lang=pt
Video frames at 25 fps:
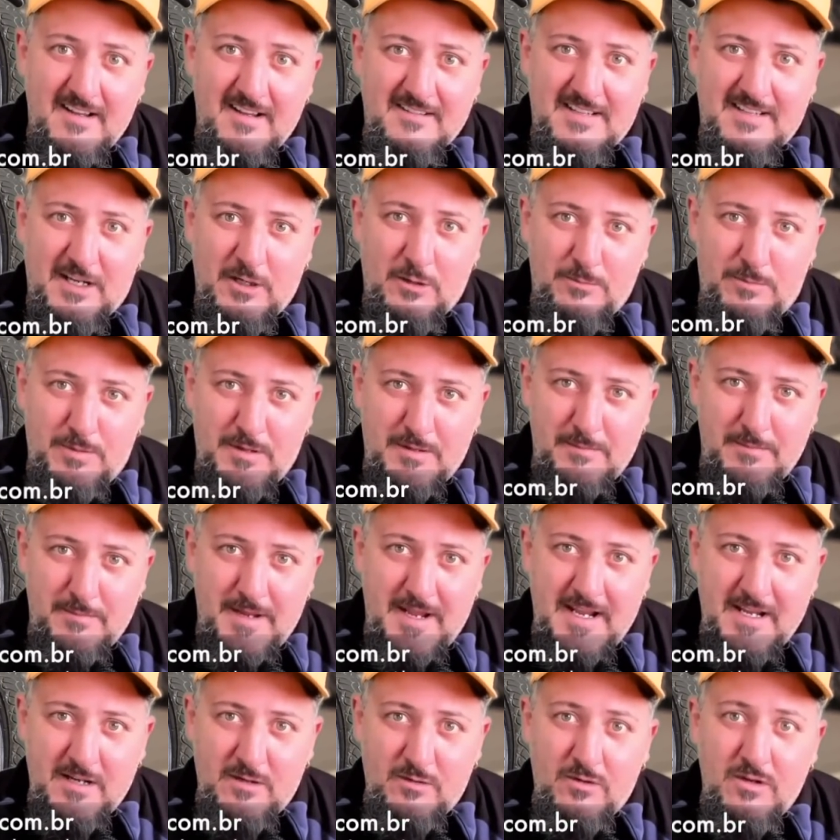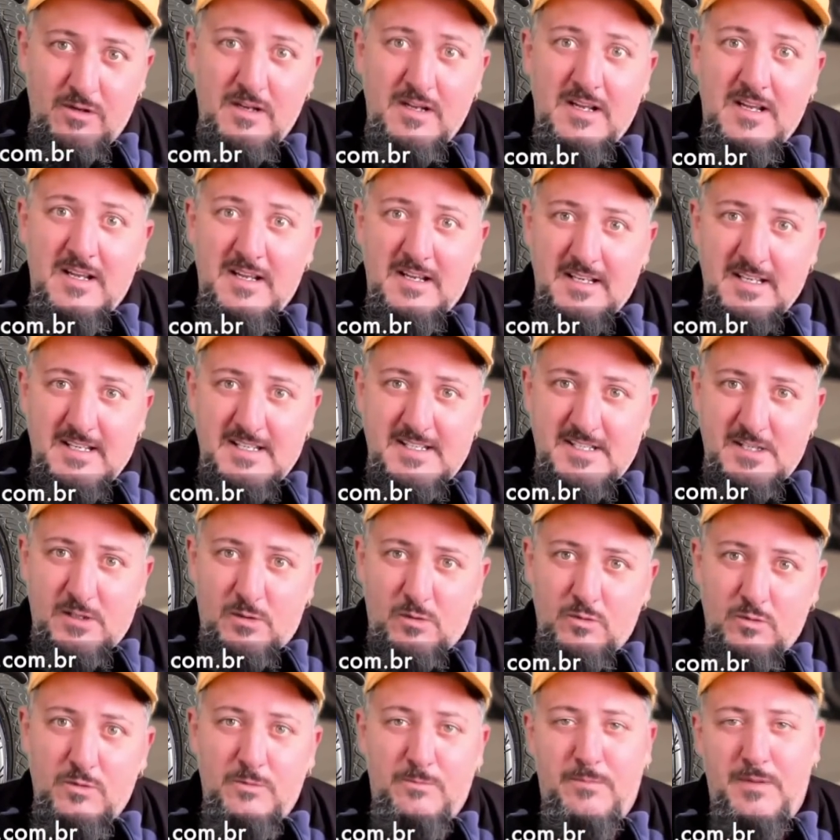tá no primeiro e
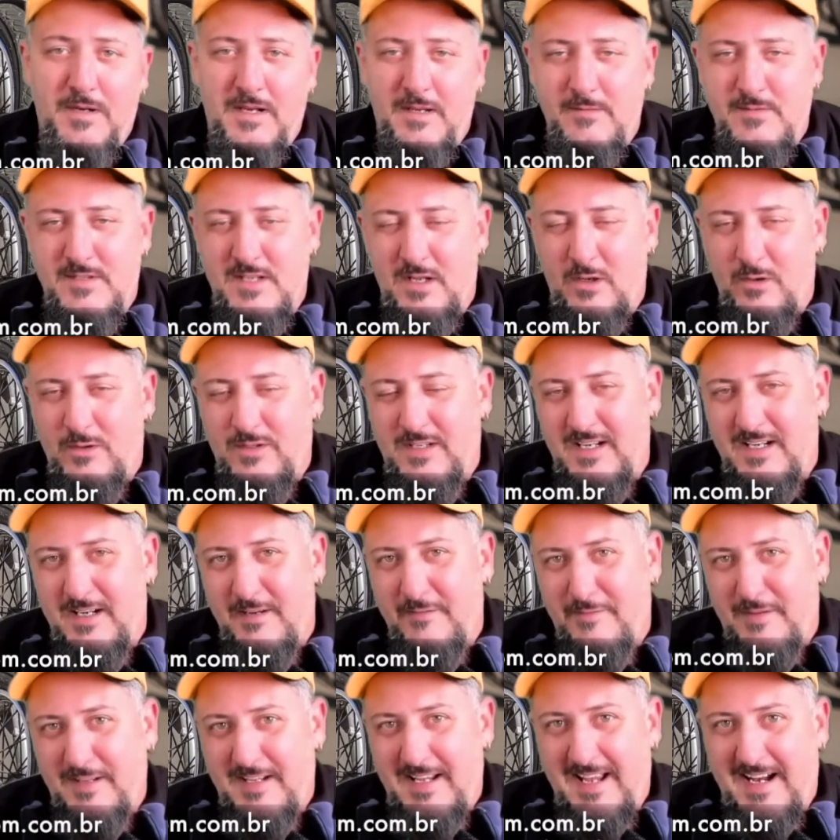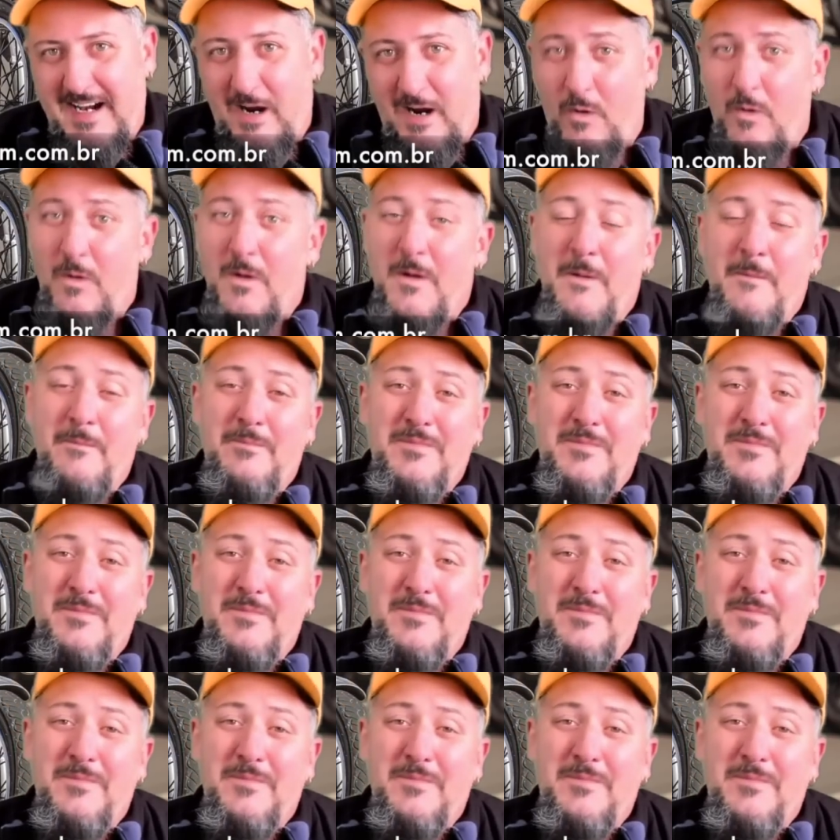segundo prêmios da Loteria Federal.